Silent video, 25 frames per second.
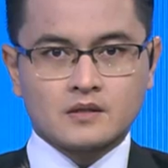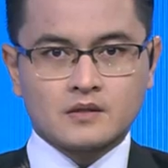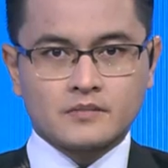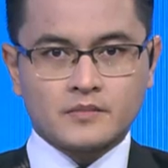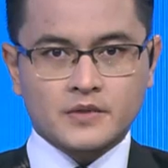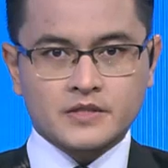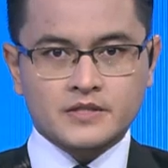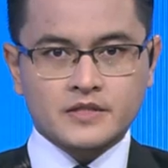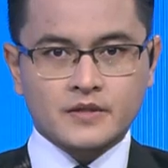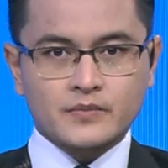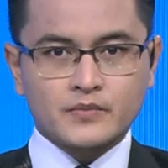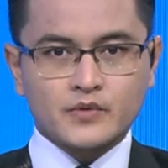
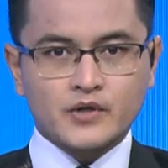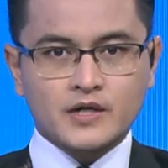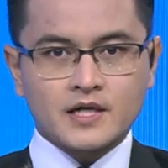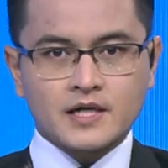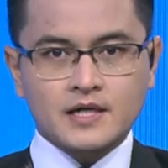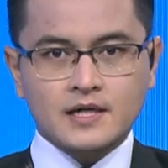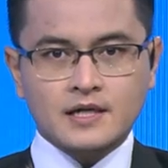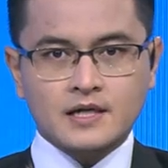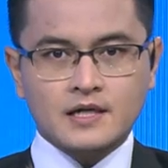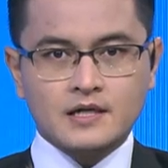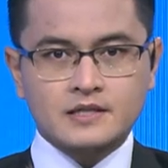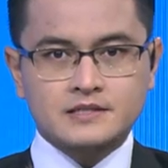Pasar
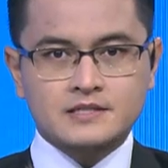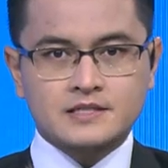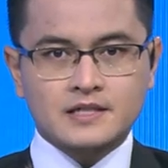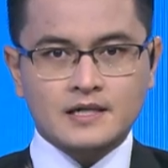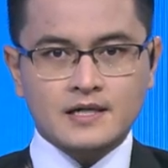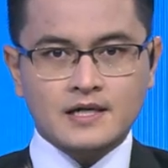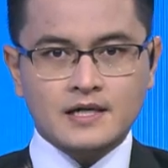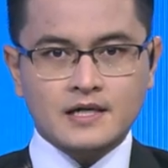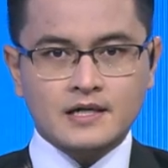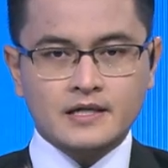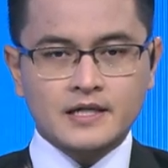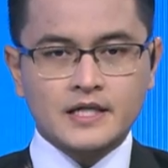murah
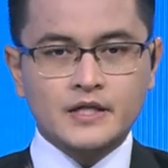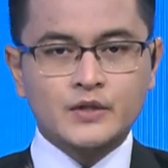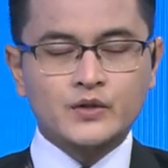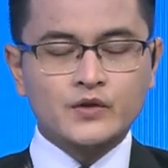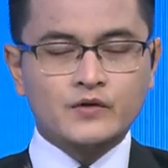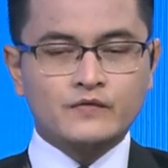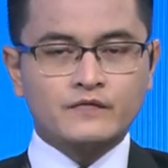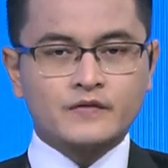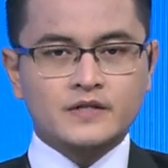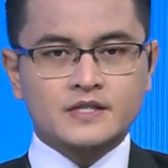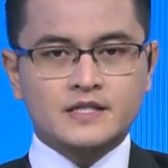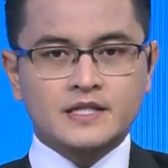jelang
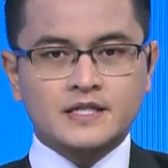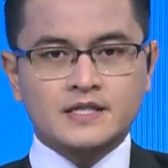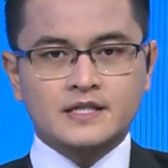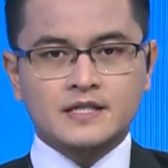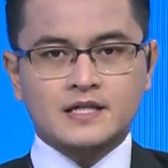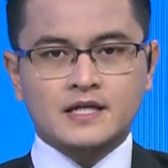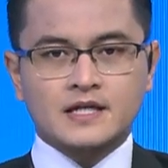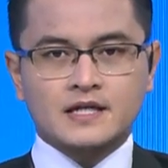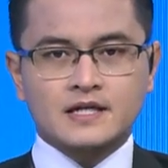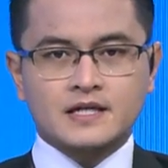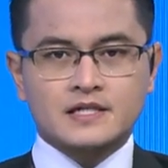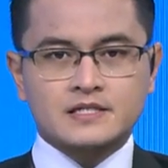Idul Fitri
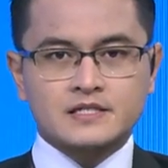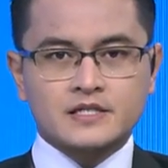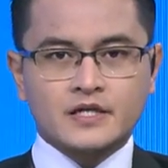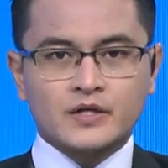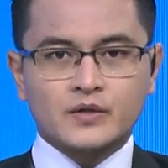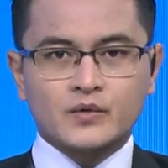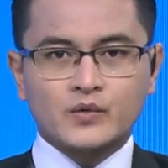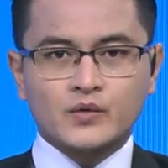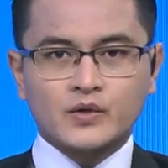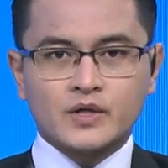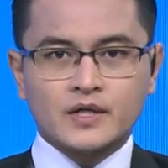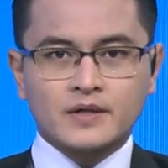di
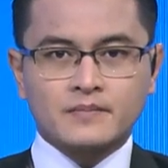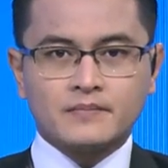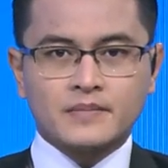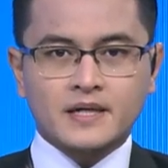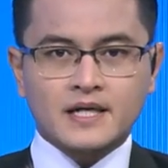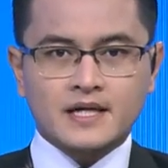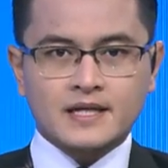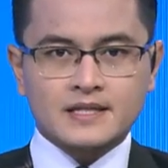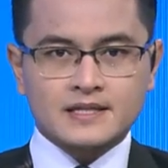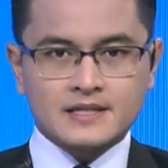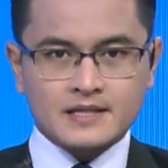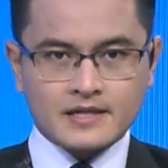landasan Ulin
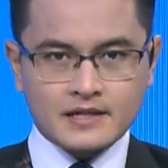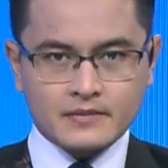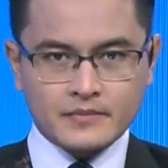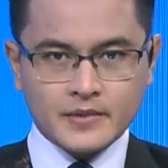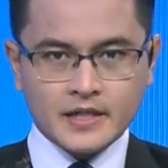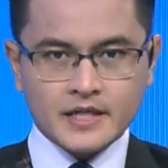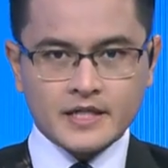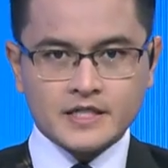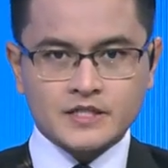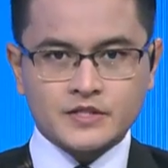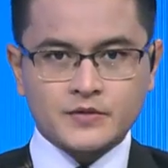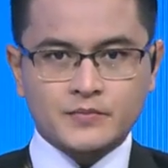Barat
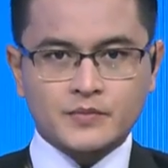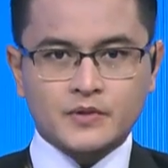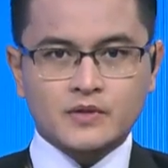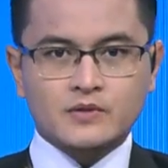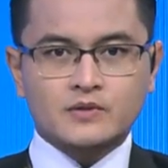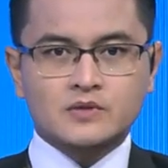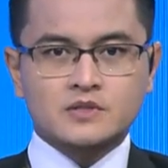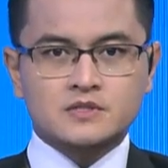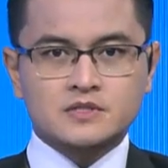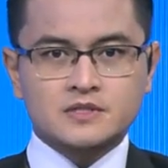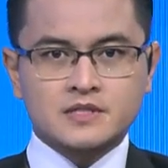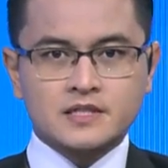ramai
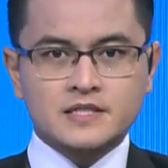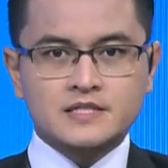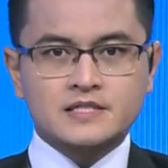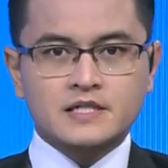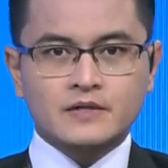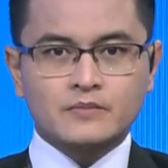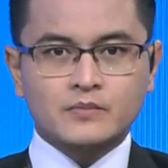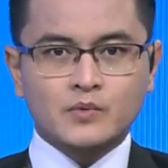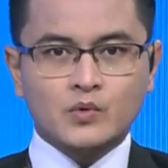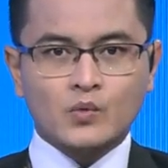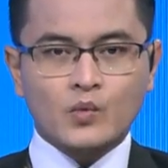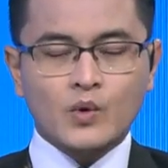diserbu,
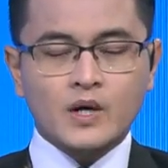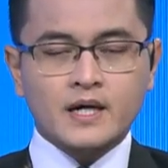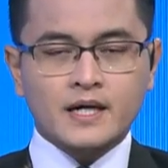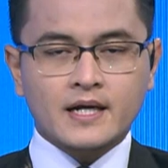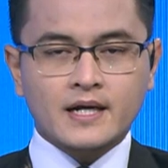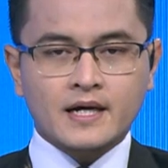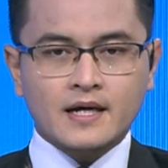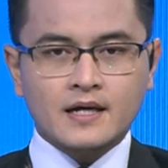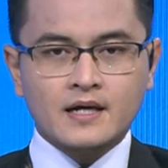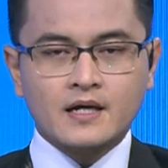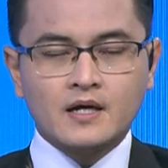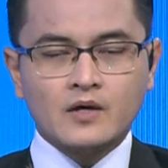diserbu
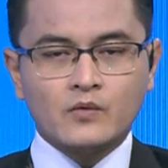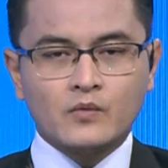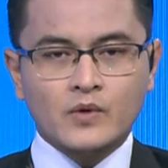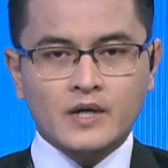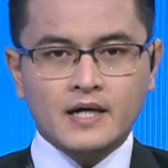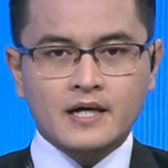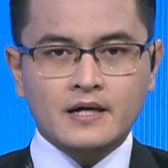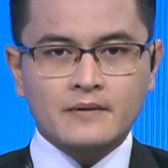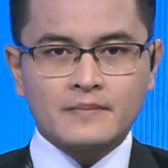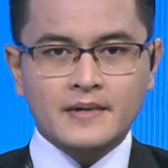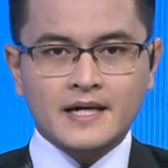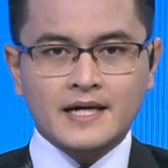warga.
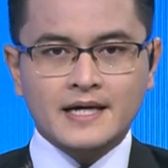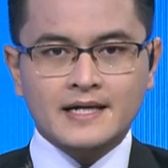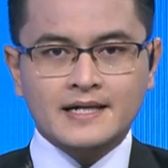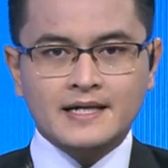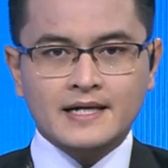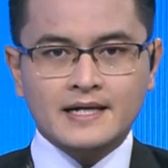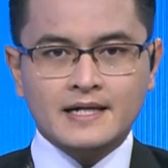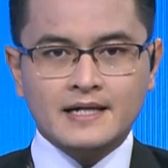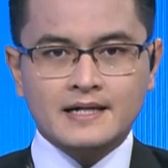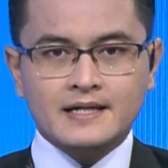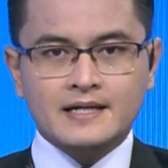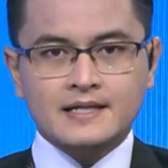Warga bahkan
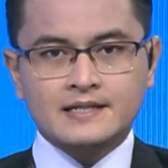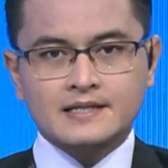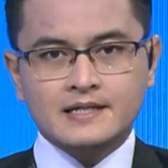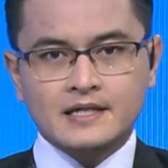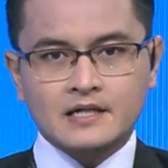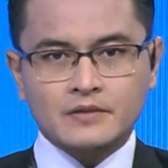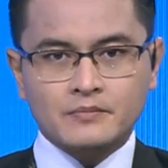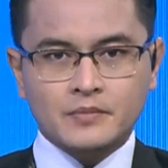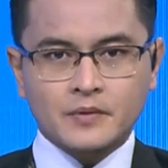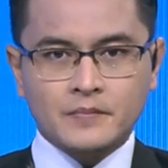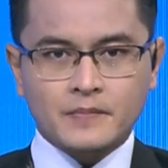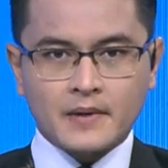rela
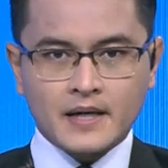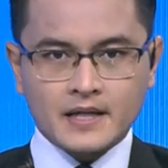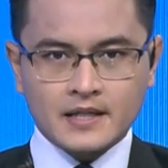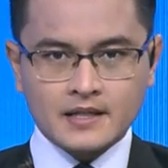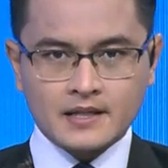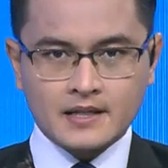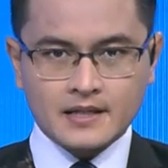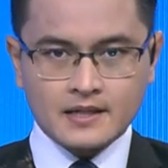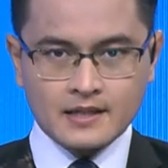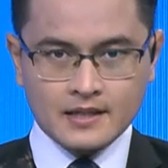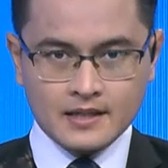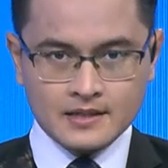datang lebih
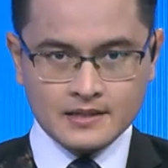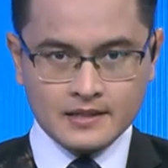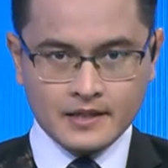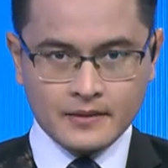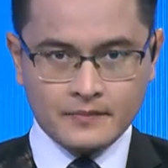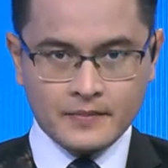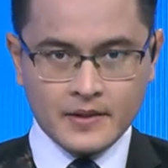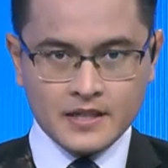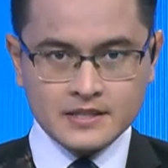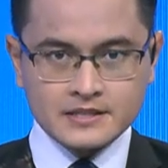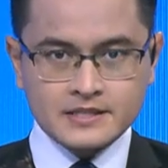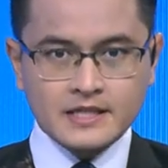pagi dan
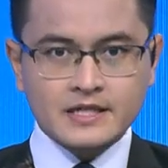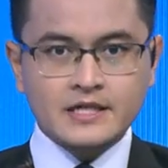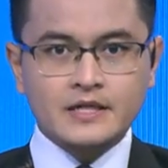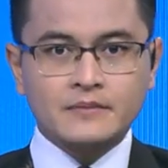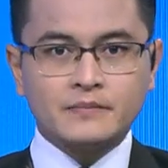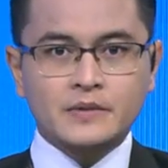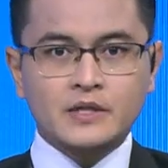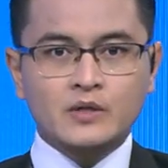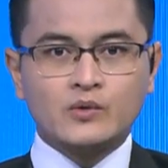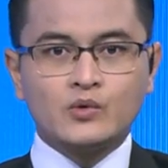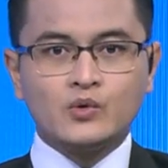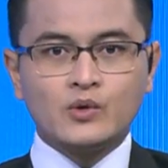antre panjang
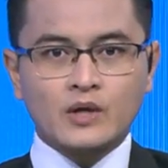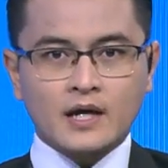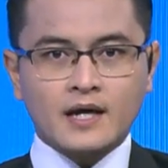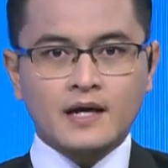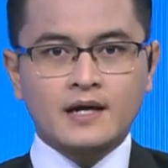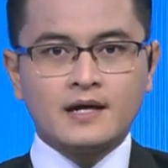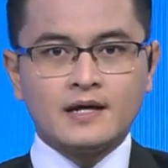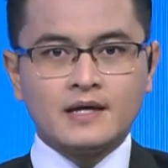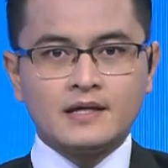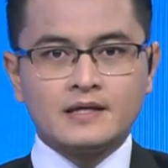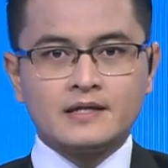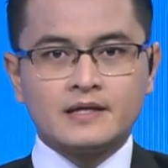demi
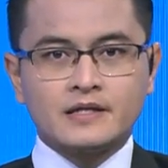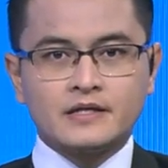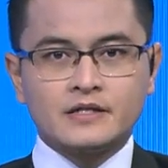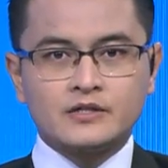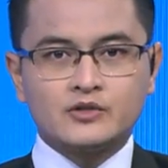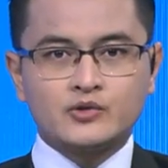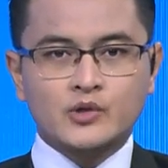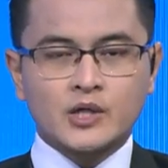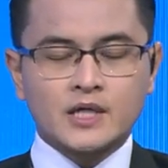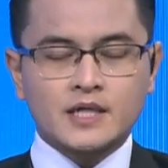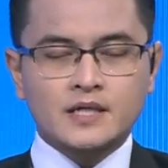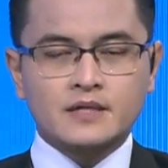gula yang
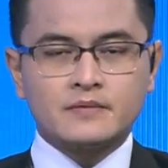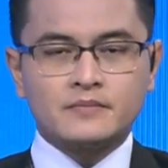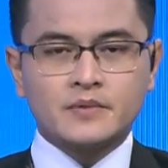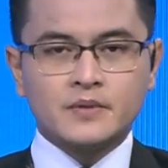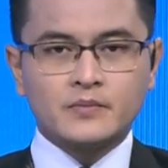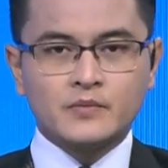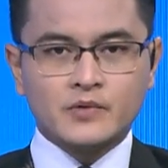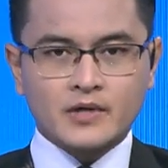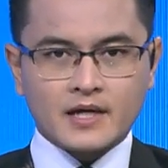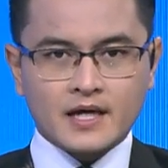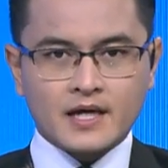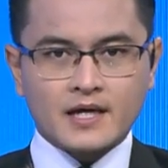dijual
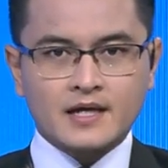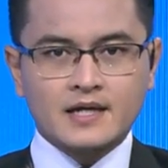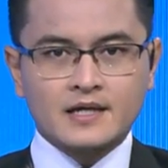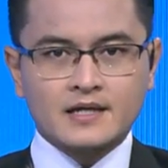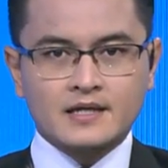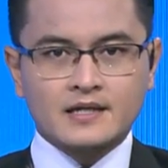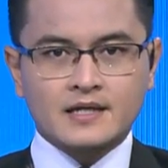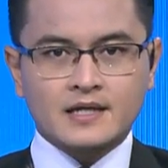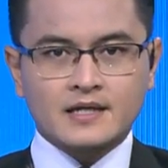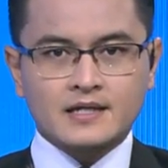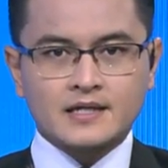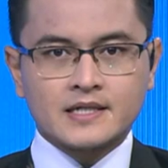lebih murah,
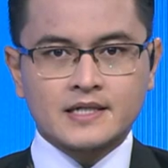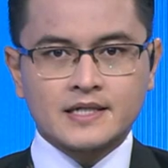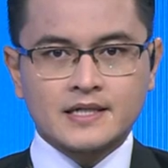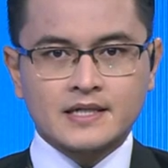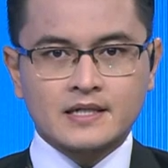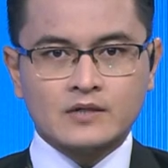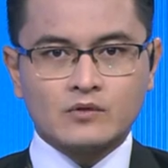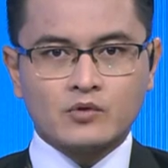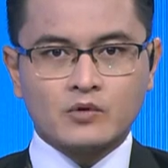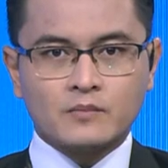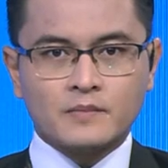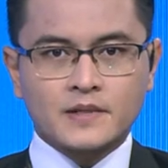
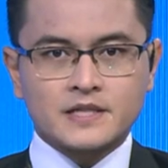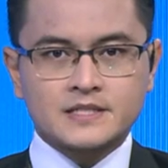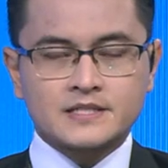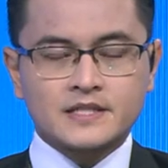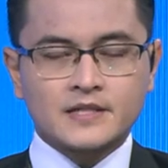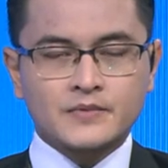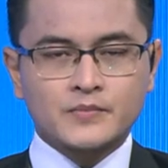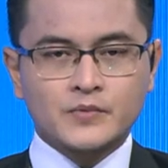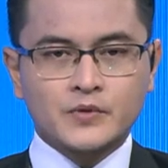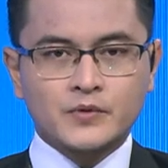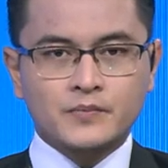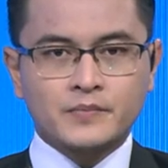yakni
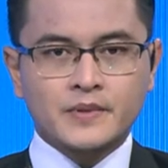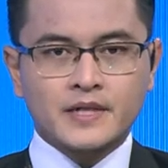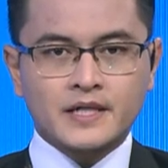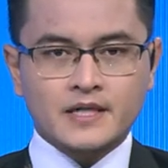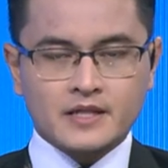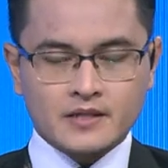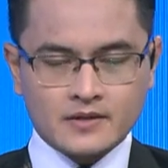12.000 per